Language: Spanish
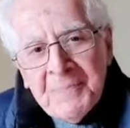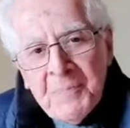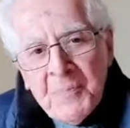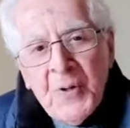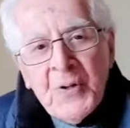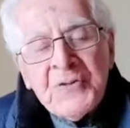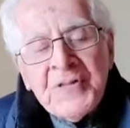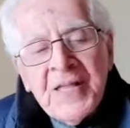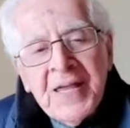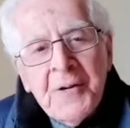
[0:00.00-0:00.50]

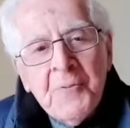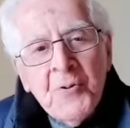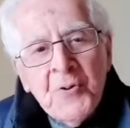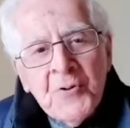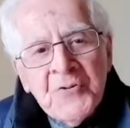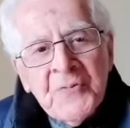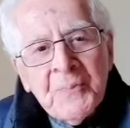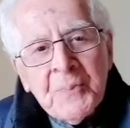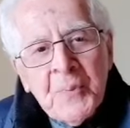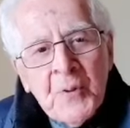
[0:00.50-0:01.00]

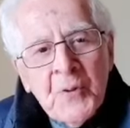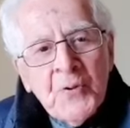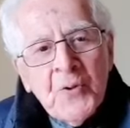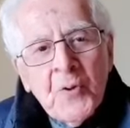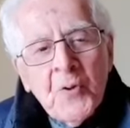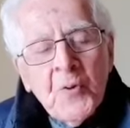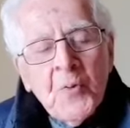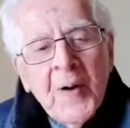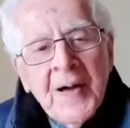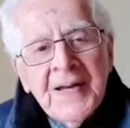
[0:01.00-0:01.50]
motivos por
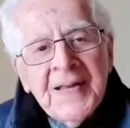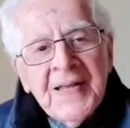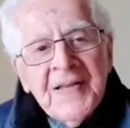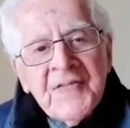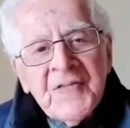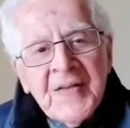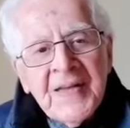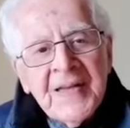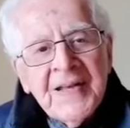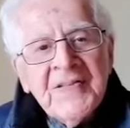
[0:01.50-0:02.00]
los
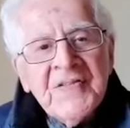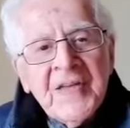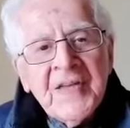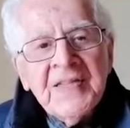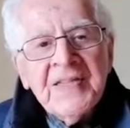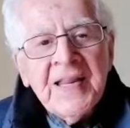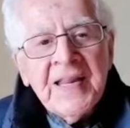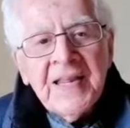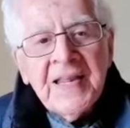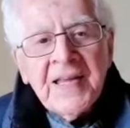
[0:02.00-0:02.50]
cuales él
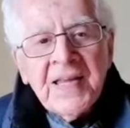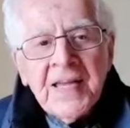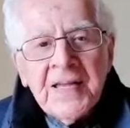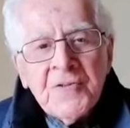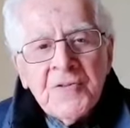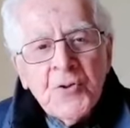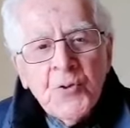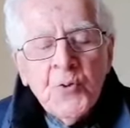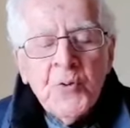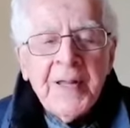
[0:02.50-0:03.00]
se
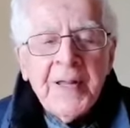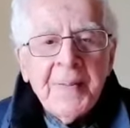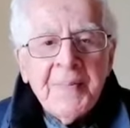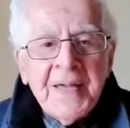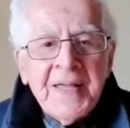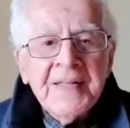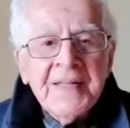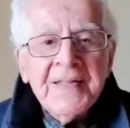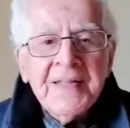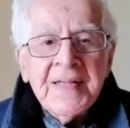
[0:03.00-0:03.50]
dirige
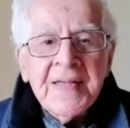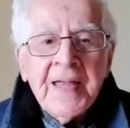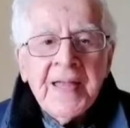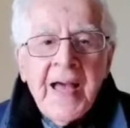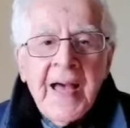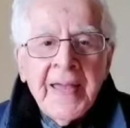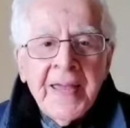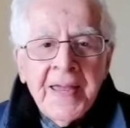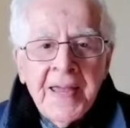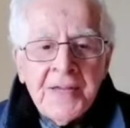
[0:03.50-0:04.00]

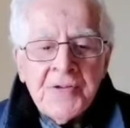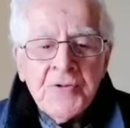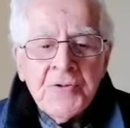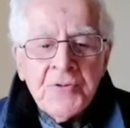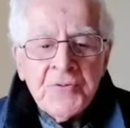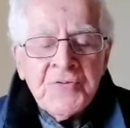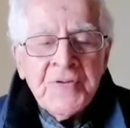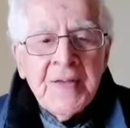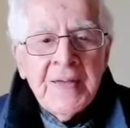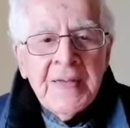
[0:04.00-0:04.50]
duramente a
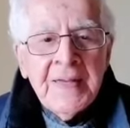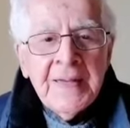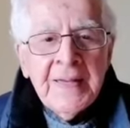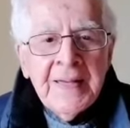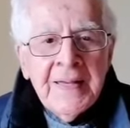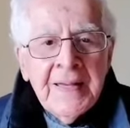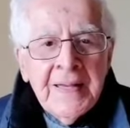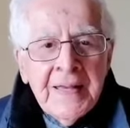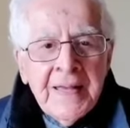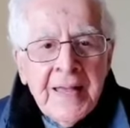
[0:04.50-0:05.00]
ellos.
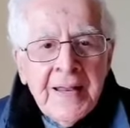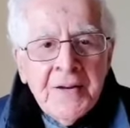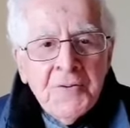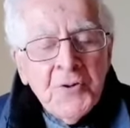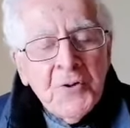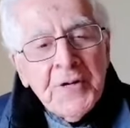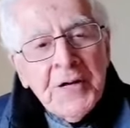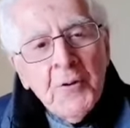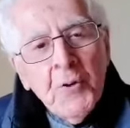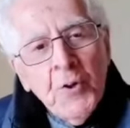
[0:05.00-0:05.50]
En
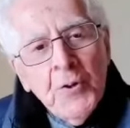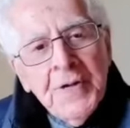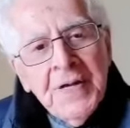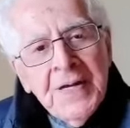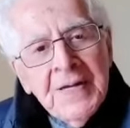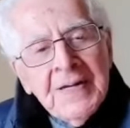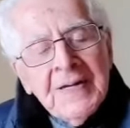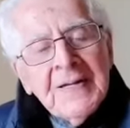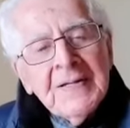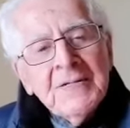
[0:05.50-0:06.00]
lo que
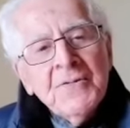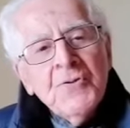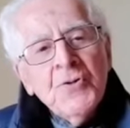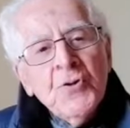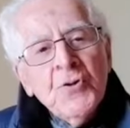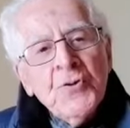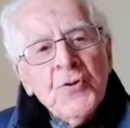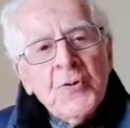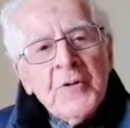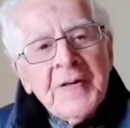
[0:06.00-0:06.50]
hoy
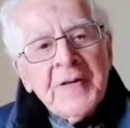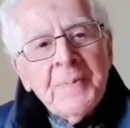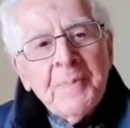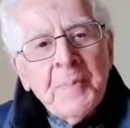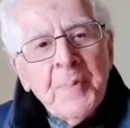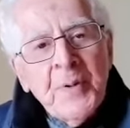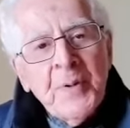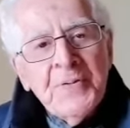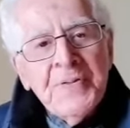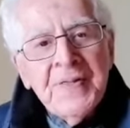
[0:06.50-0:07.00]
nos
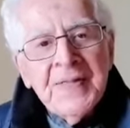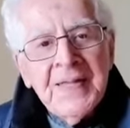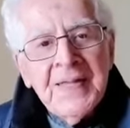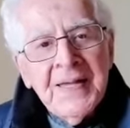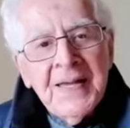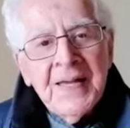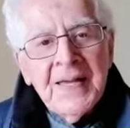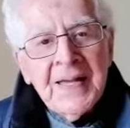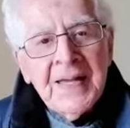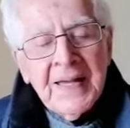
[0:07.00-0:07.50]

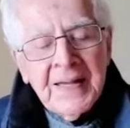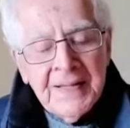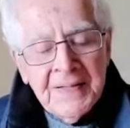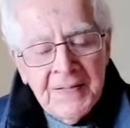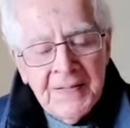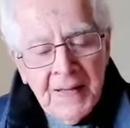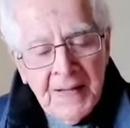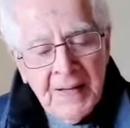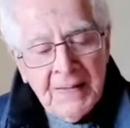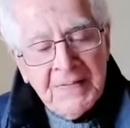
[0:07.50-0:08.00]
corresponde
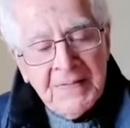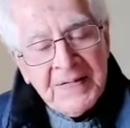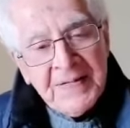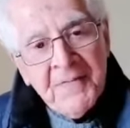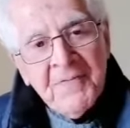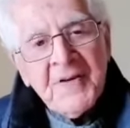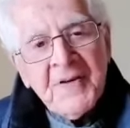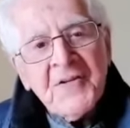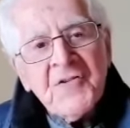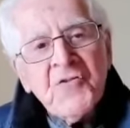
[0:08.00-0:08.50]
eh,
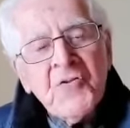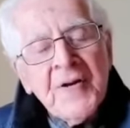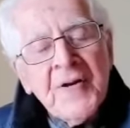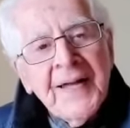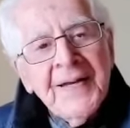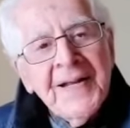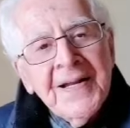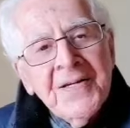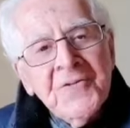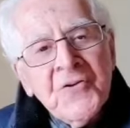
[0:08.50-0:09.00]

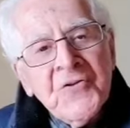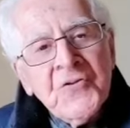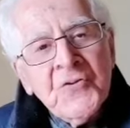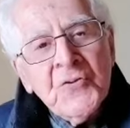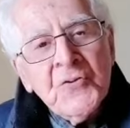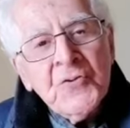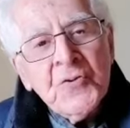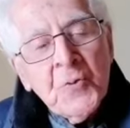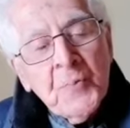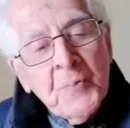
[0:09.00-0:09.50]
reflexionar a
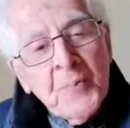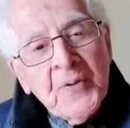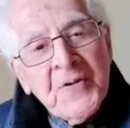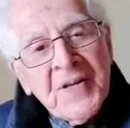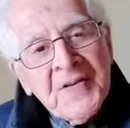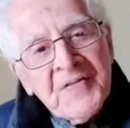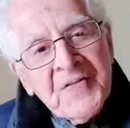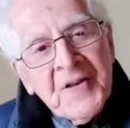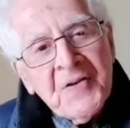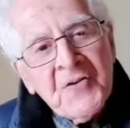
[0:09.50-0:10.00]
nosotros
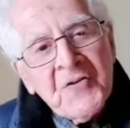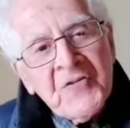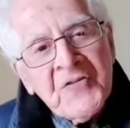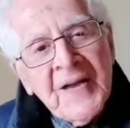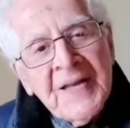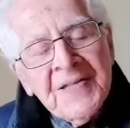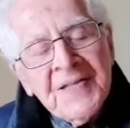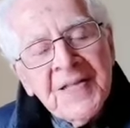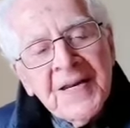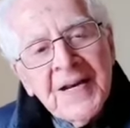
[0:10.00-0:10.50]
porque se
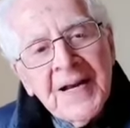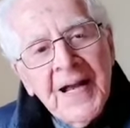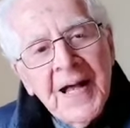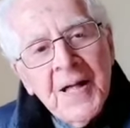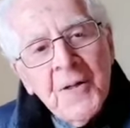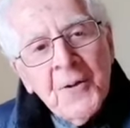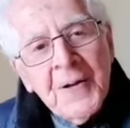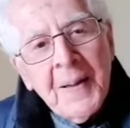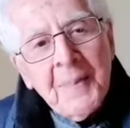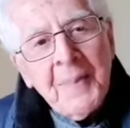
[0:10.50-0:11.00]
nos ha
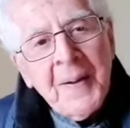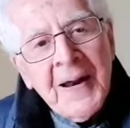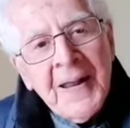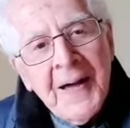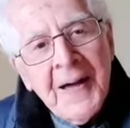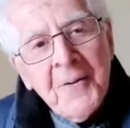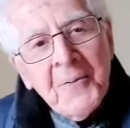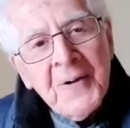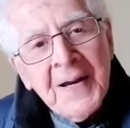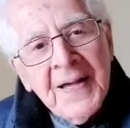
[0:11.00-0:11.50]
entregado la
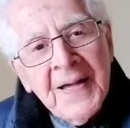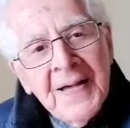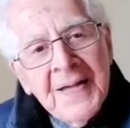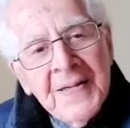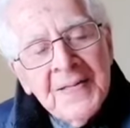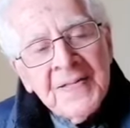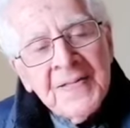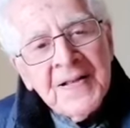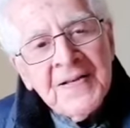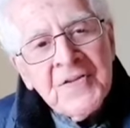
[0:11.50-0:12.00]
palabra,
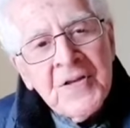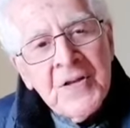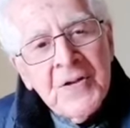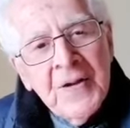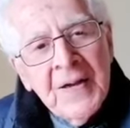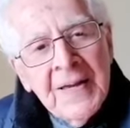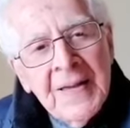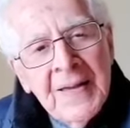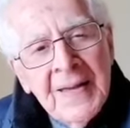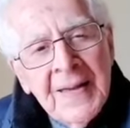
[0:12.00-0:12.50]

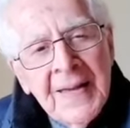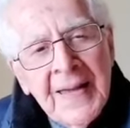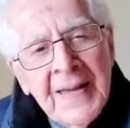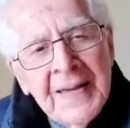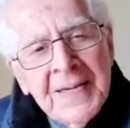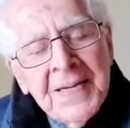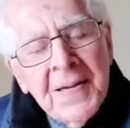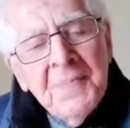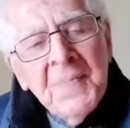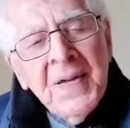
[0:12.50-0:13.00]

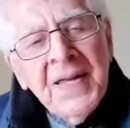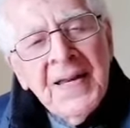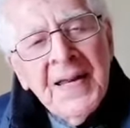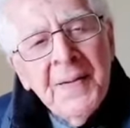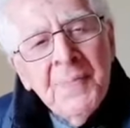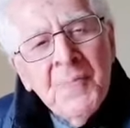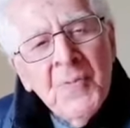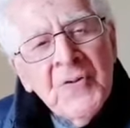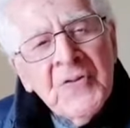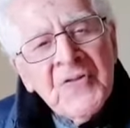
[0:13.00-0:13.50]
es que
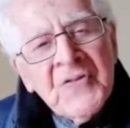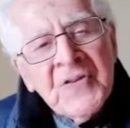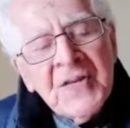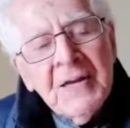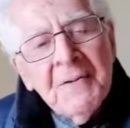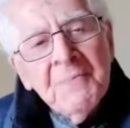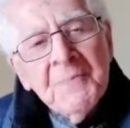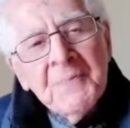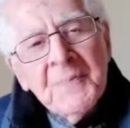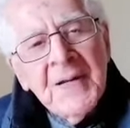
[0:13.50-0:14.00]
miremos
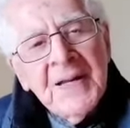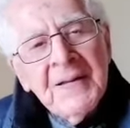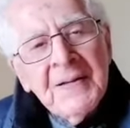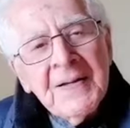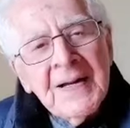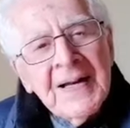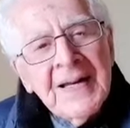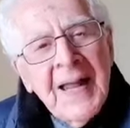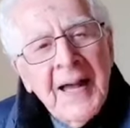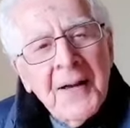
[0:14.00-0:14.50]

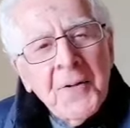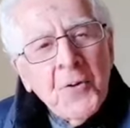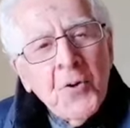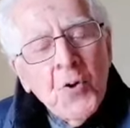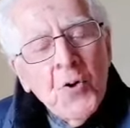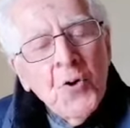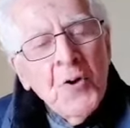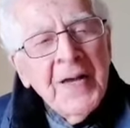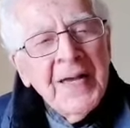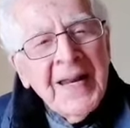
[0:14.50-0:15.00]
siempre la
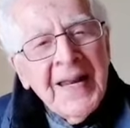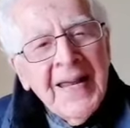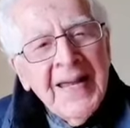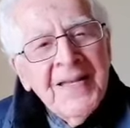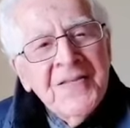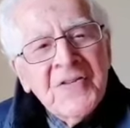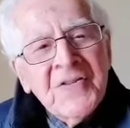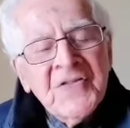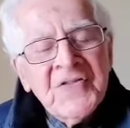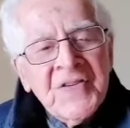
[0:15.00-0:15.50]

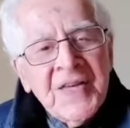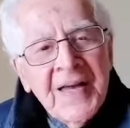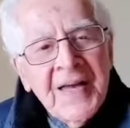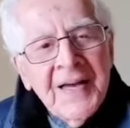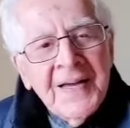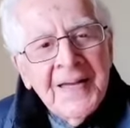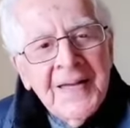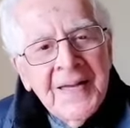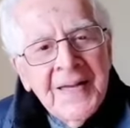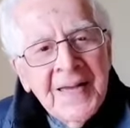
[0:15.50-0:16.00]

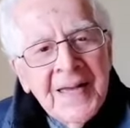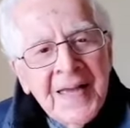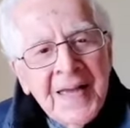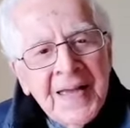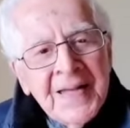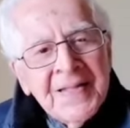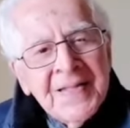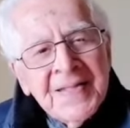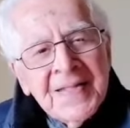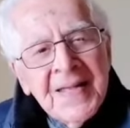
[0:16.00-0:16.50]
coherencia
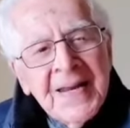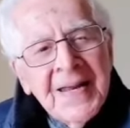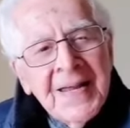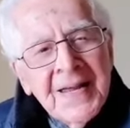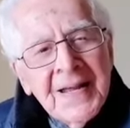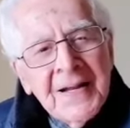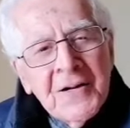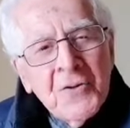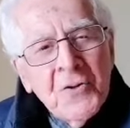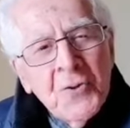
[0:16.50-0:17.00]

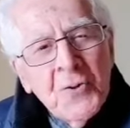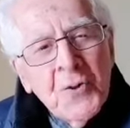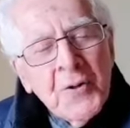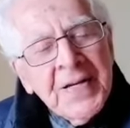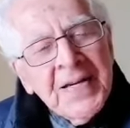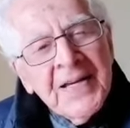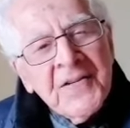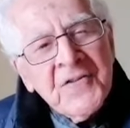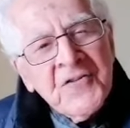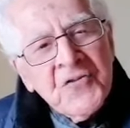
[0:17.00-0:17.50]
entre
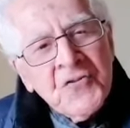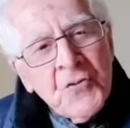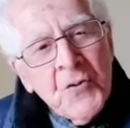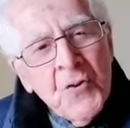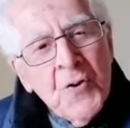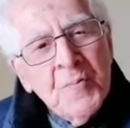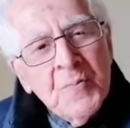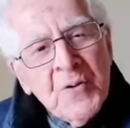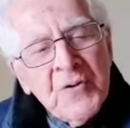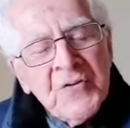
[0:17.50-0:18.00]
lo que
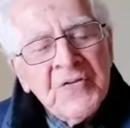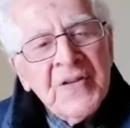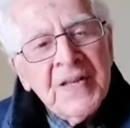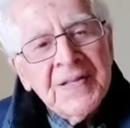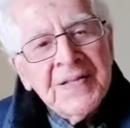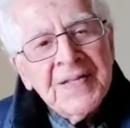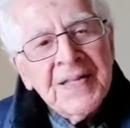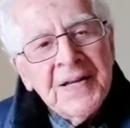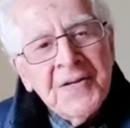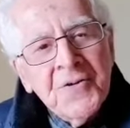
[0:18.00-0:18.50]
somos
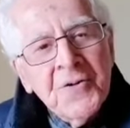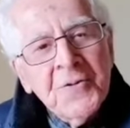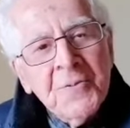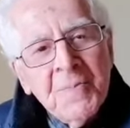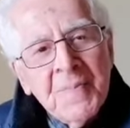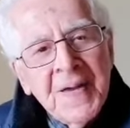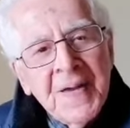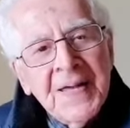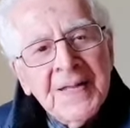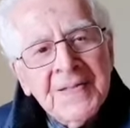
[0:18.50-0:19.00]

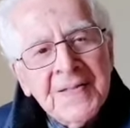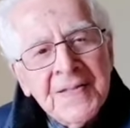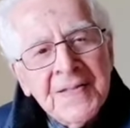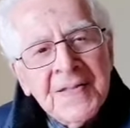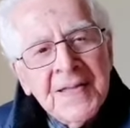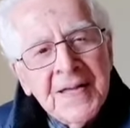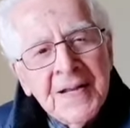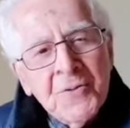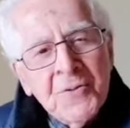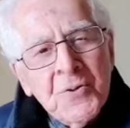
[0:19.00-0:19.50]

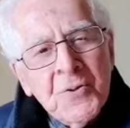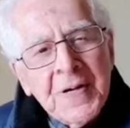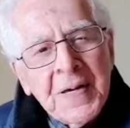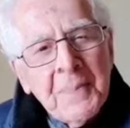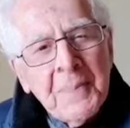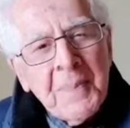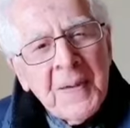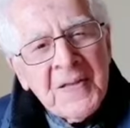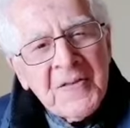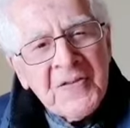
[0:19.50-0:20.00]
interiormente, lo
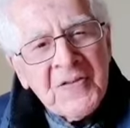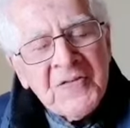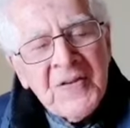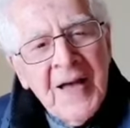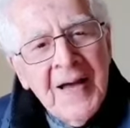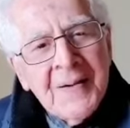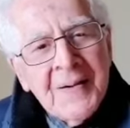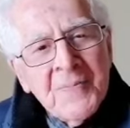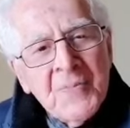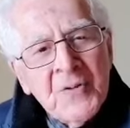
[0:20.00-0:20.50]
que
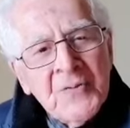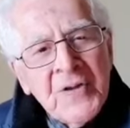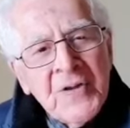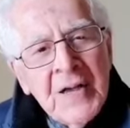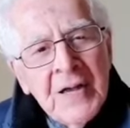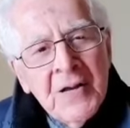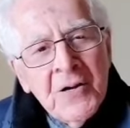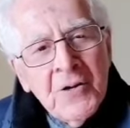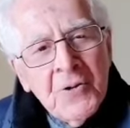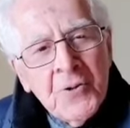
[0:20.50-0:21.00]
pensamos,
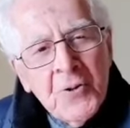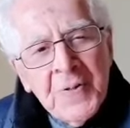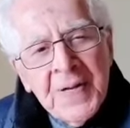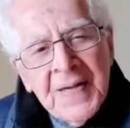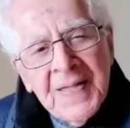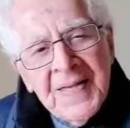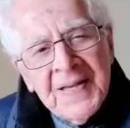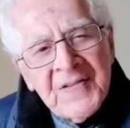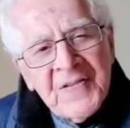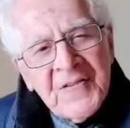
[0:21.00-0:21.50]
lo
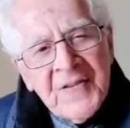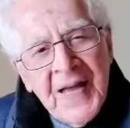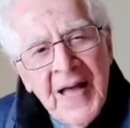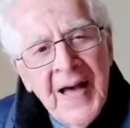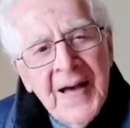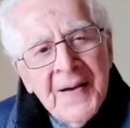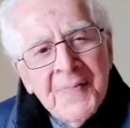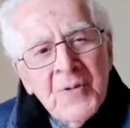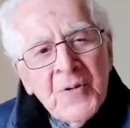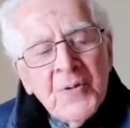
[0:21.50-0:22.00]
que
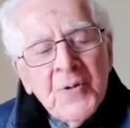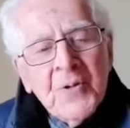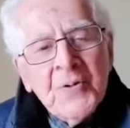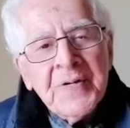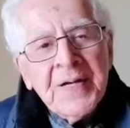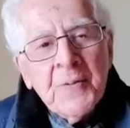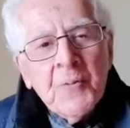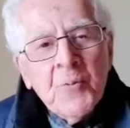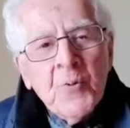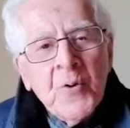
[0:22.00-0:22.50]
deseamos,
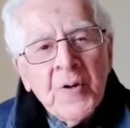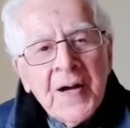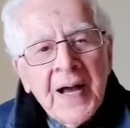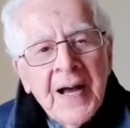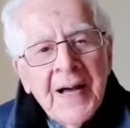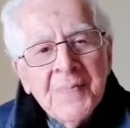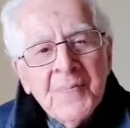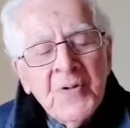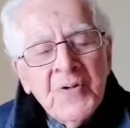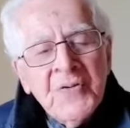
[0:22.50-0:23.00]
lo que
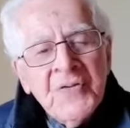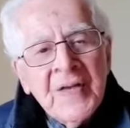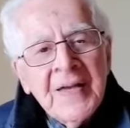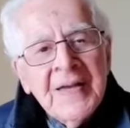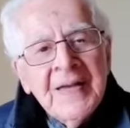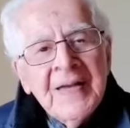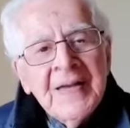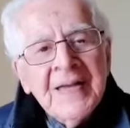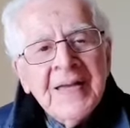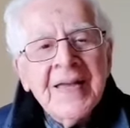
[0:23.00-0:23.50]
buscamos
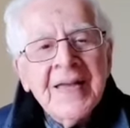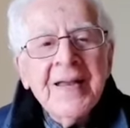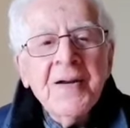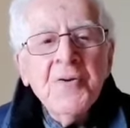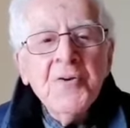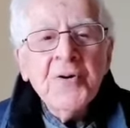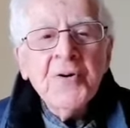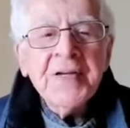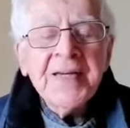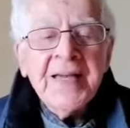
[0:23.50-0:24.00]
y
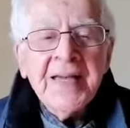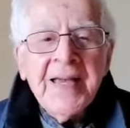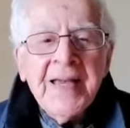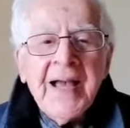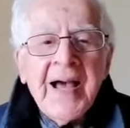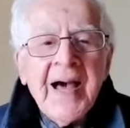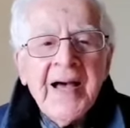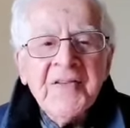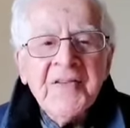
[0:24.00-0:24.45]
lo que